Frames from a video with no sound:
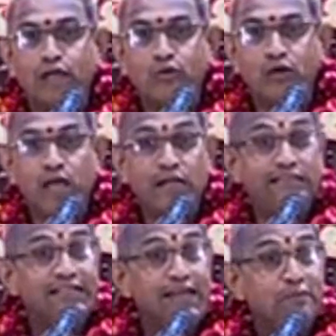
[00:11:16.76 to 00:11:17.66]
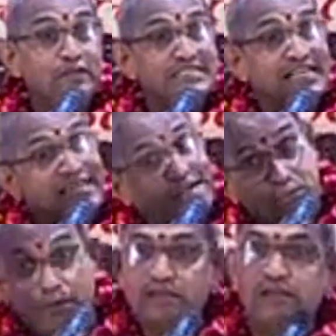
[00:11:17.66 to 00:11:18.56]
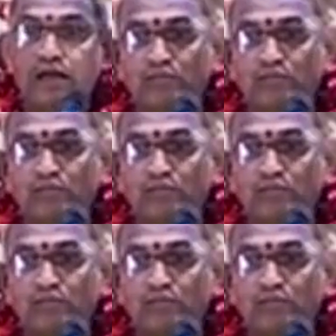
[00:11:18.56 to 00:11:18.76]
లేకుండా కథ నడిపించగలిగిన ప్రజ్ఞ